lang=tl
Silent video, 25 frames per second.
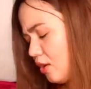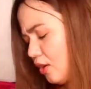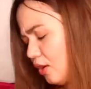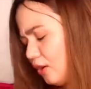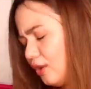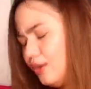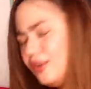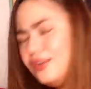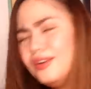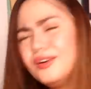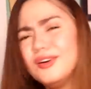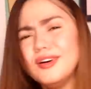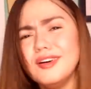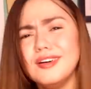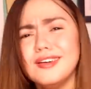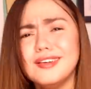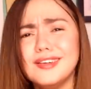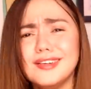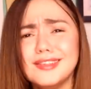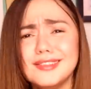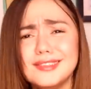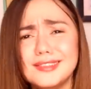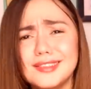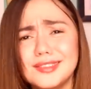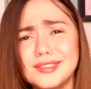Hala,
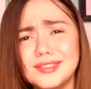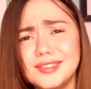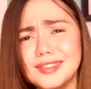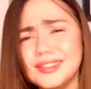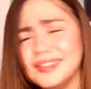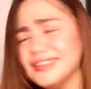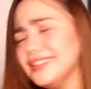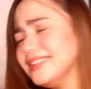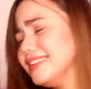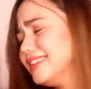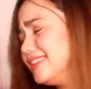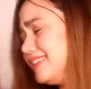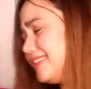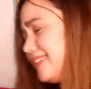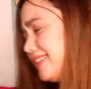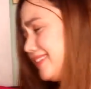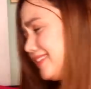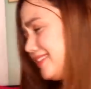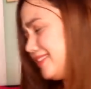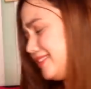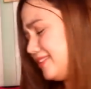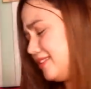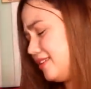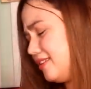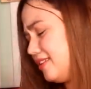ganda
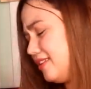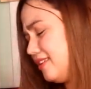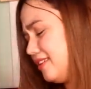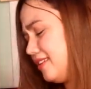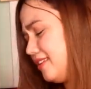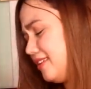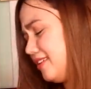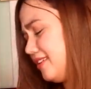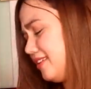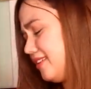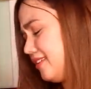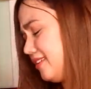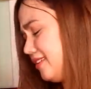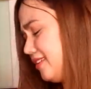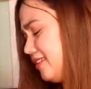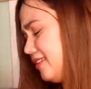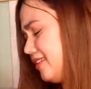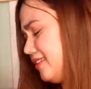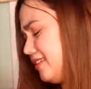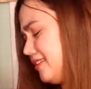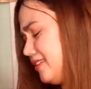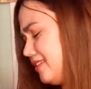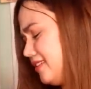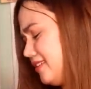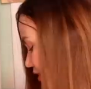din!
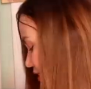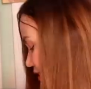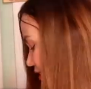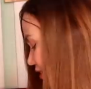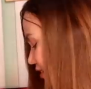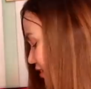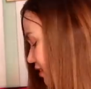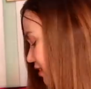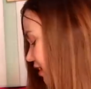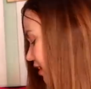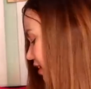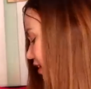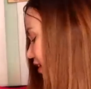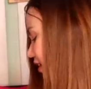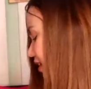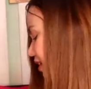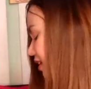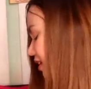Oh, ang ganda!